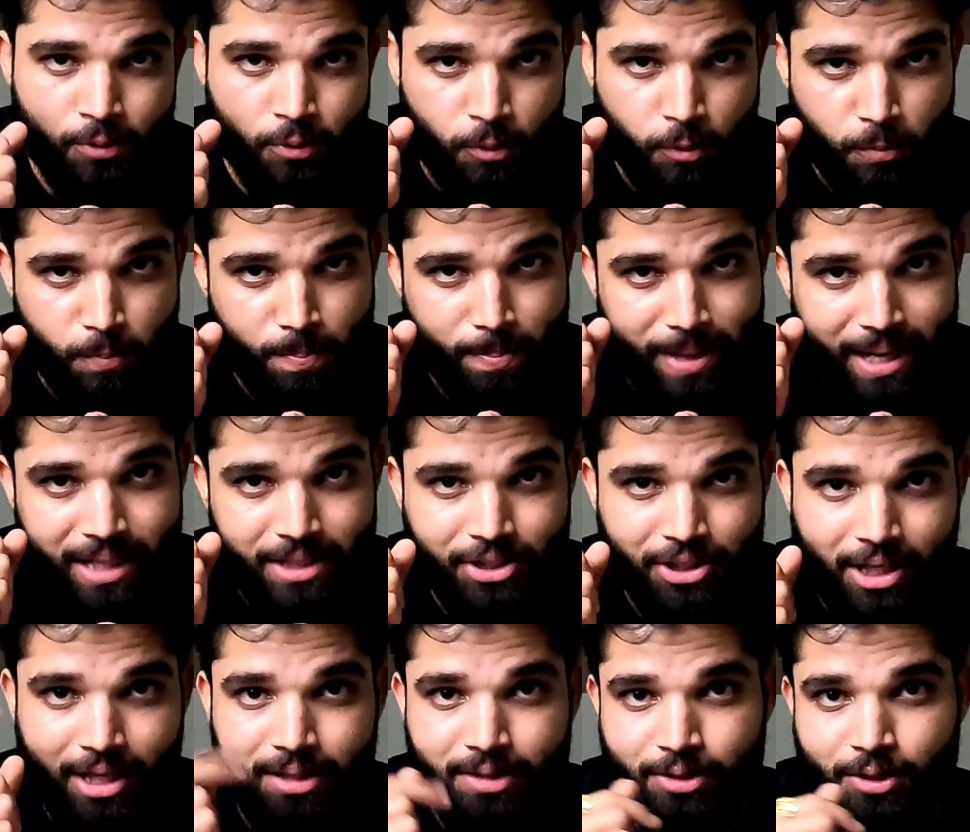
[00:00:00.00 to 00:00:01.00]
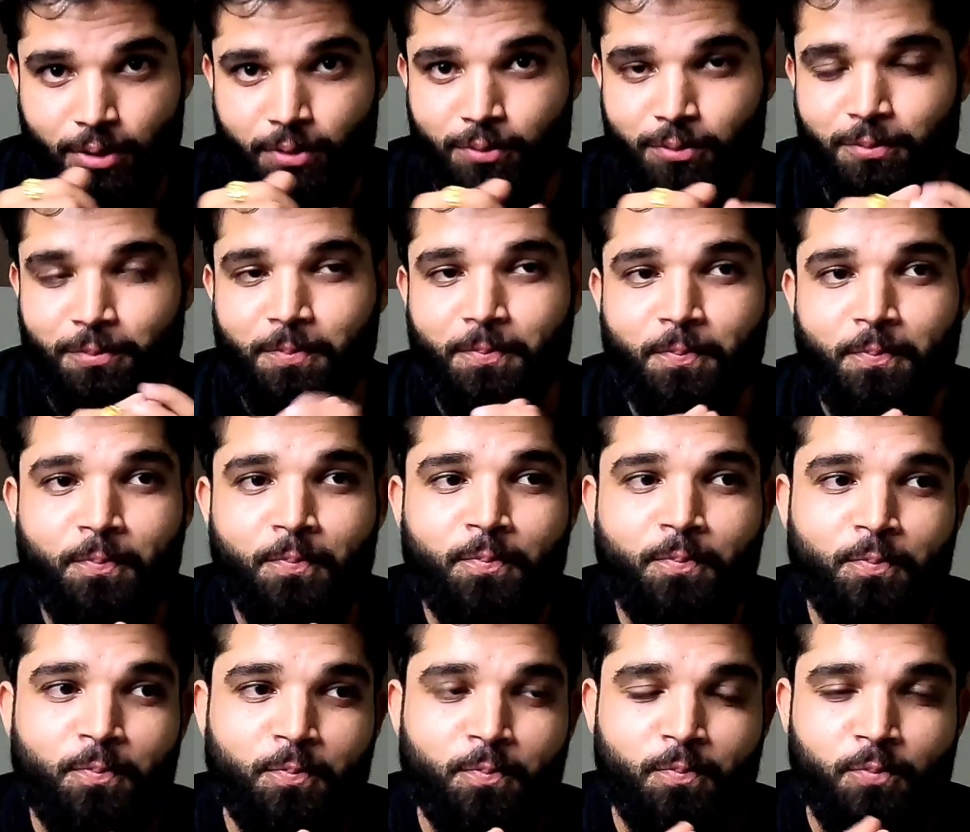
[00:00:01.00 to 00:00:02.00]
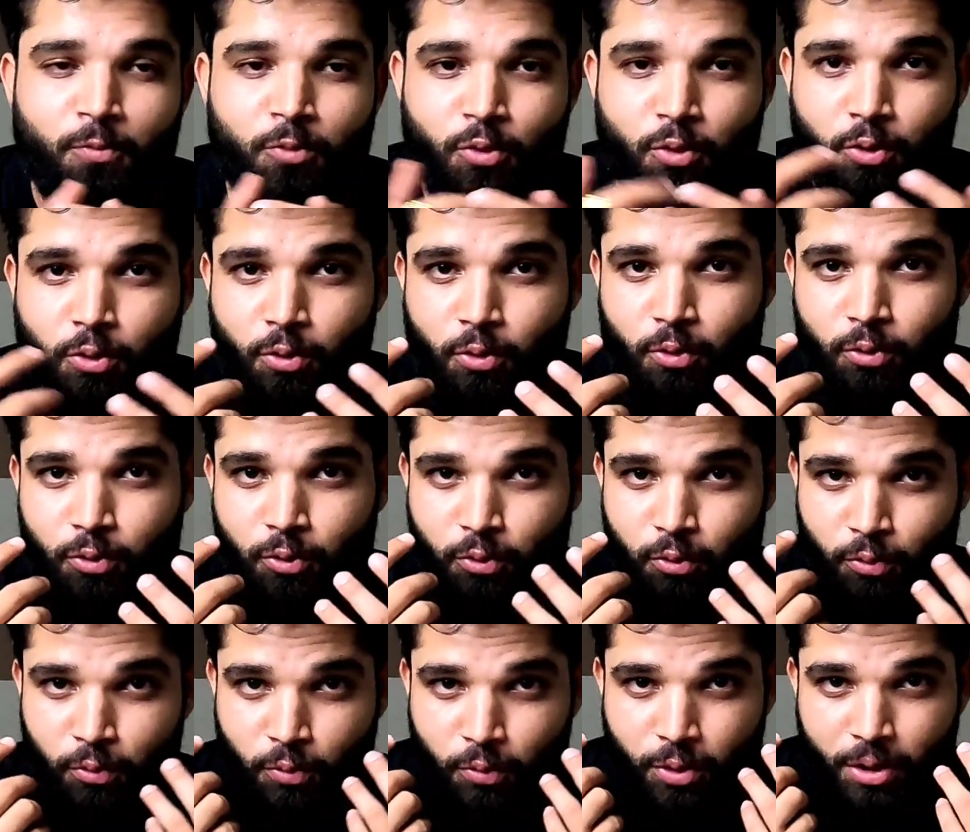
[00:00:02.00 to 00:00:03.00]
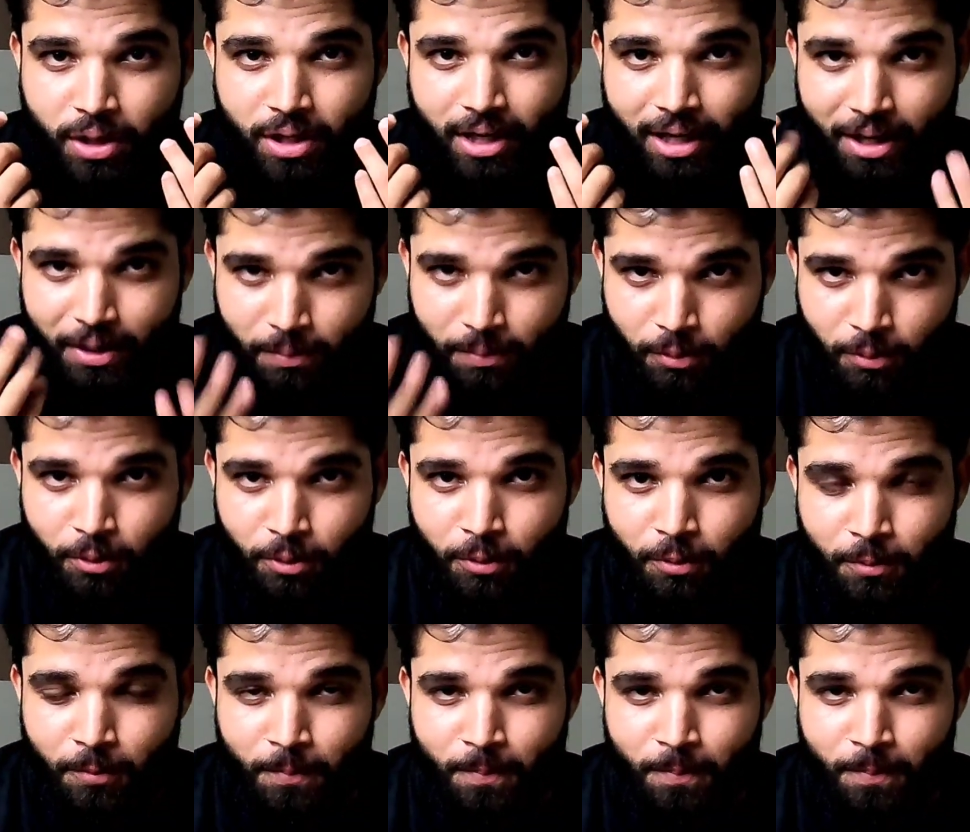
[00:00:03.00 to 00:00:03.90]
जो मैं चाहता हूँ तो तू कर वो